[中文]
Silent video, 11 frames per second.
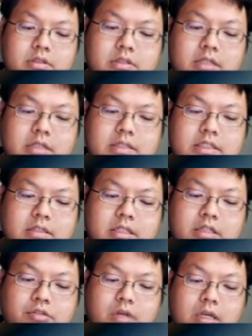申请这
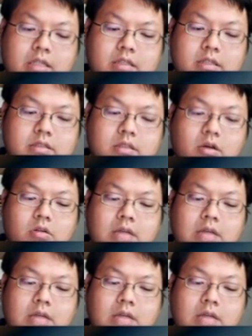个专利的时候，